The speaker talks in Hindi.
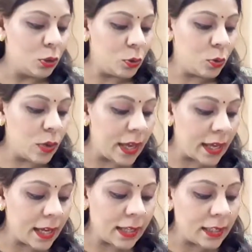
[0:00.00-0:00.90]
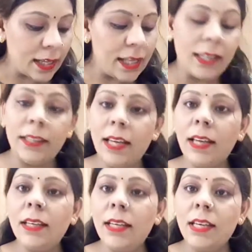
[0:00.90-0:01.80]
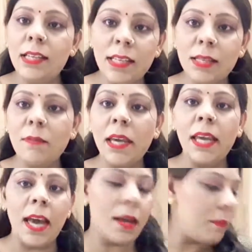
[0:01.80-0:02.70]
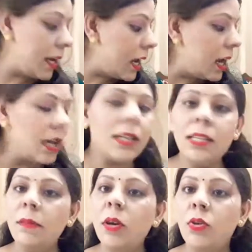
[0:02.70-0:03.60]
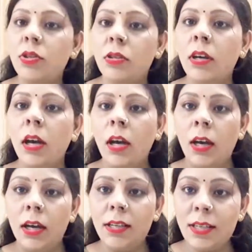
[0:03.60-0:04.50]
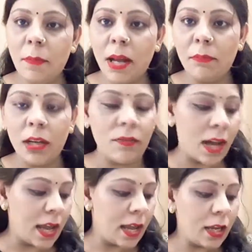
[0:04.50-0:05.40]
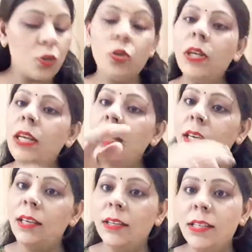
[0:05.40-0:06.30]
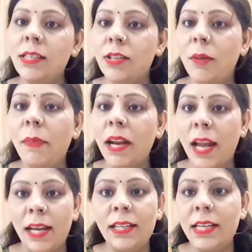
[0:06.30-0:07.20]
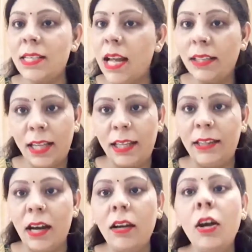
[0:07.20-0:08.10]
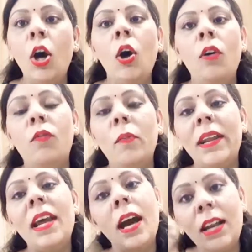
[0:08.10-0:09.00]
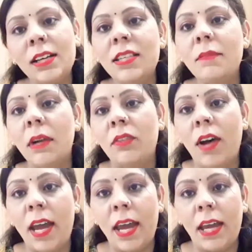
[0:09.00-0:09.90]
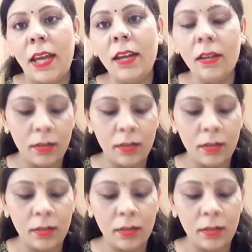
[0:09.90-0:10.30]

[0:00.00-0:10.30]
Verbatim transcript: तो एक एक करके देखते हैं कि इसमें क्या है मैंने अलग से भी कुछ सामान मंगवाया है जो कि इस ट्रिपल नाइन के साथ नहीं था वो मैंने अलग से मंगवाया है